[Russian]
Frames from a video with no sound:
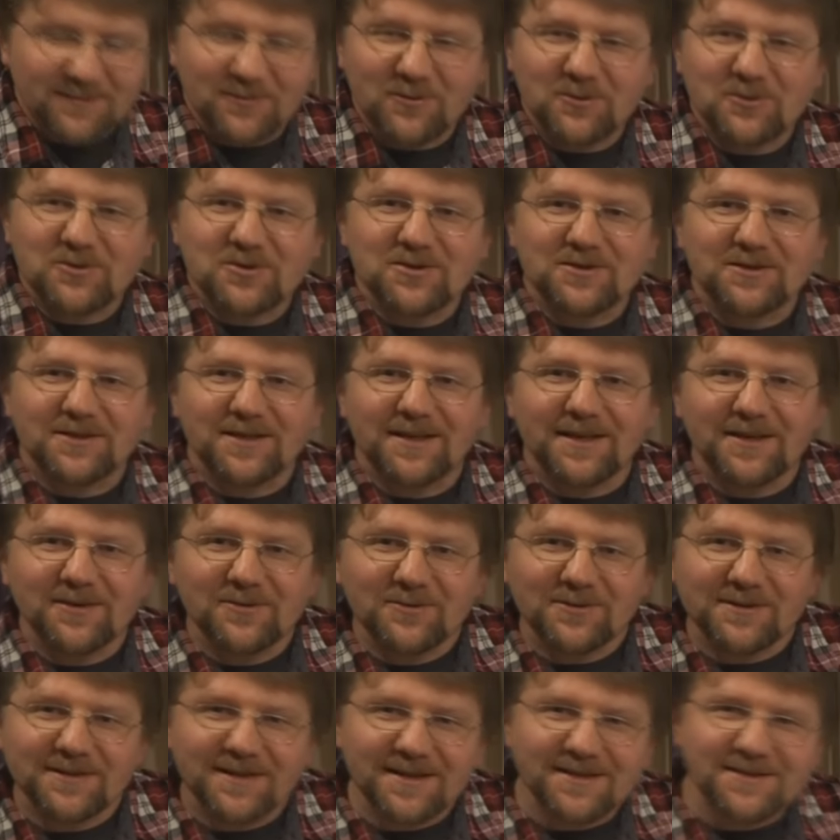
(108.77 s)
Творческие
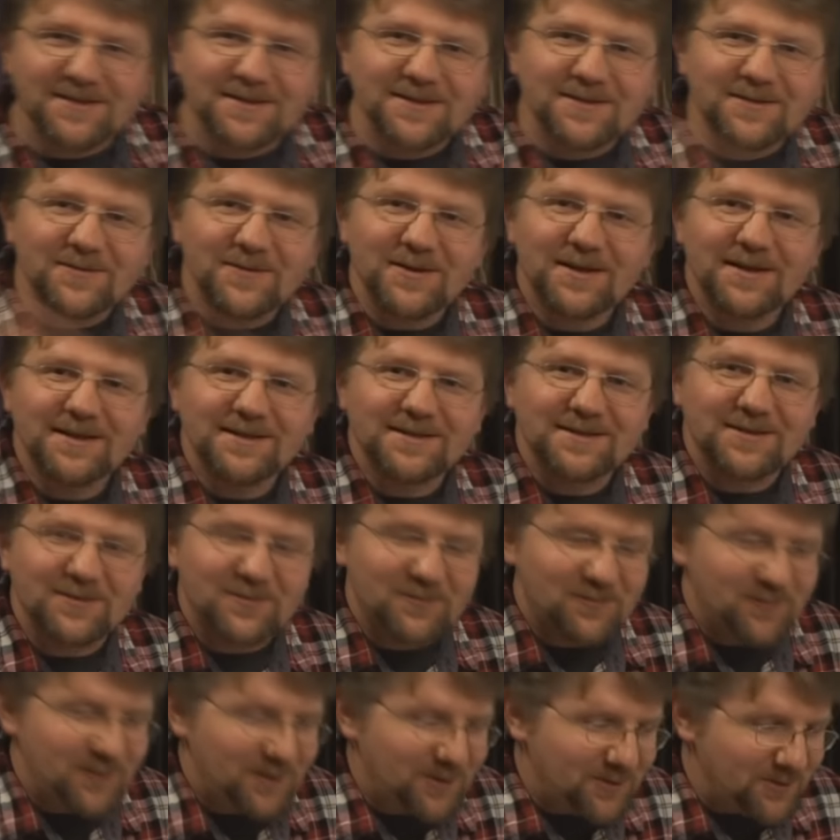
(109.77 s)
люди должны двигаться
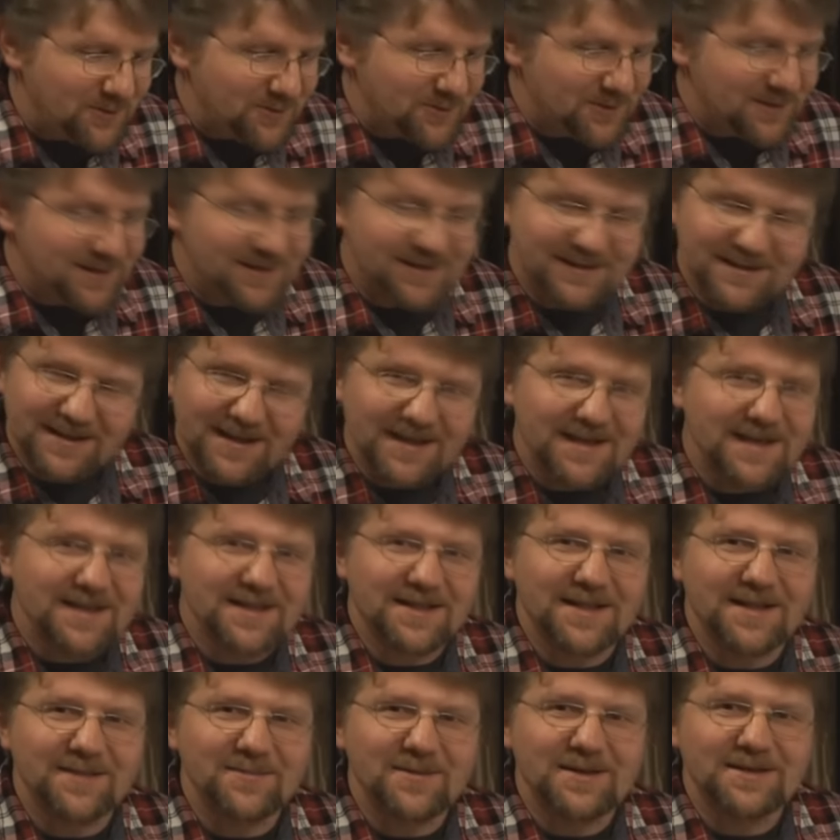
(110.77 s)
вперед, да,
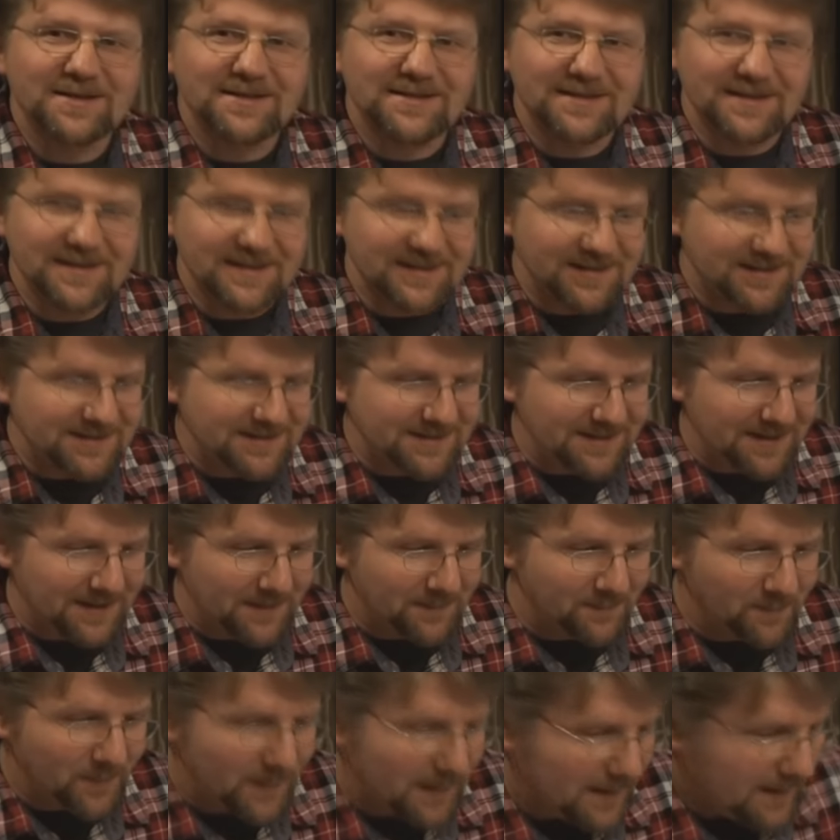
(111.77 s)
стоять на месте
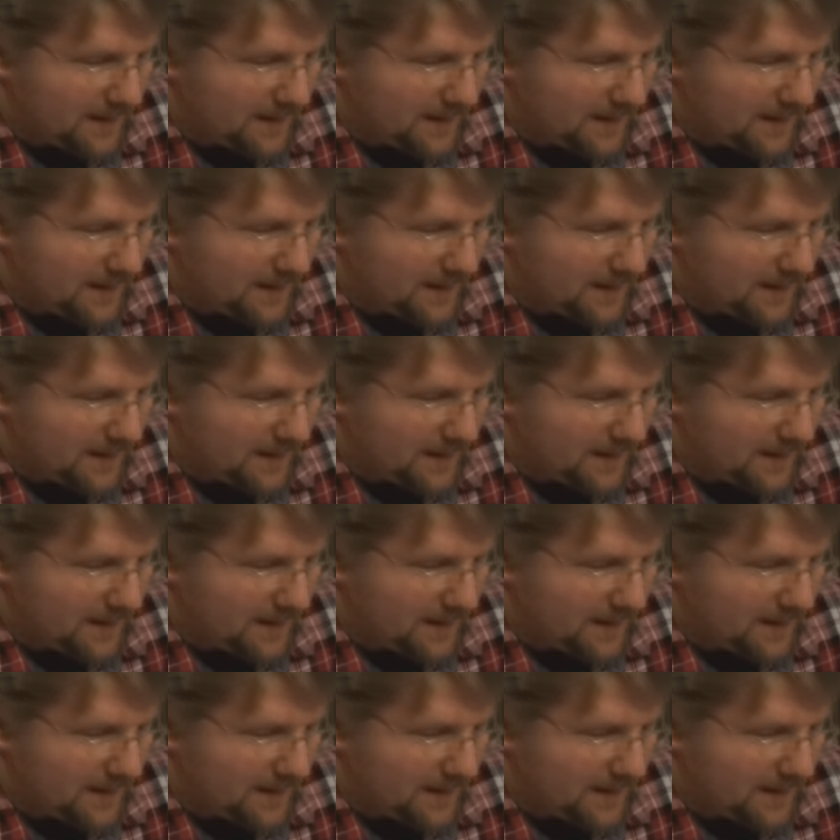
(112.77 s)
нельзя.